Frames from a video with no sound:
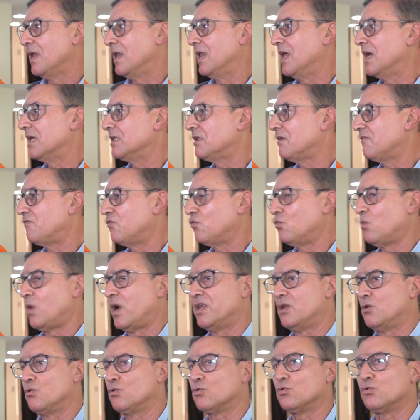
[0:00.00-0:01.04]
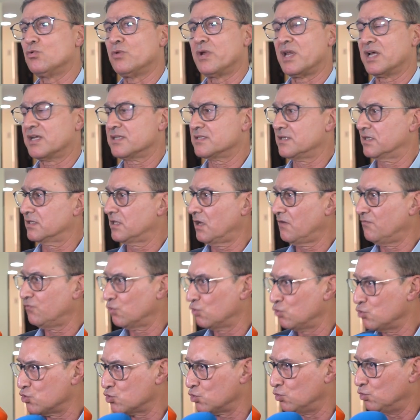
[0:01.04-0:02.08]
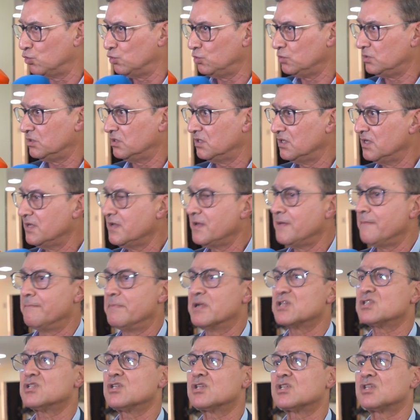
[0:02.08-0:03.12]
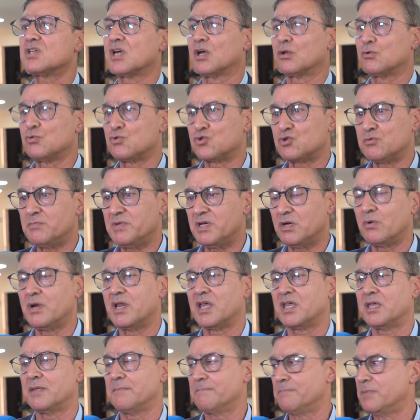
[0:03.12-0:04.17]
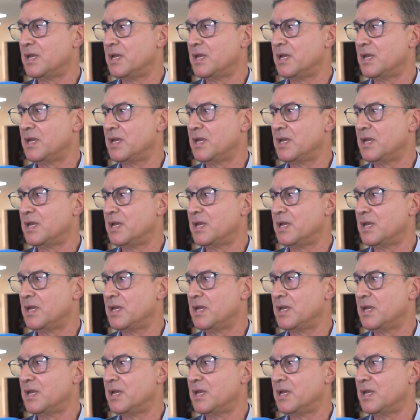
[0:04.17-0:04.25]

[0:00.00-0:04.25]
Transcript: الهدف هو انه يكون هناك تضافر الجهود باش نشتغلوا جميع ولكن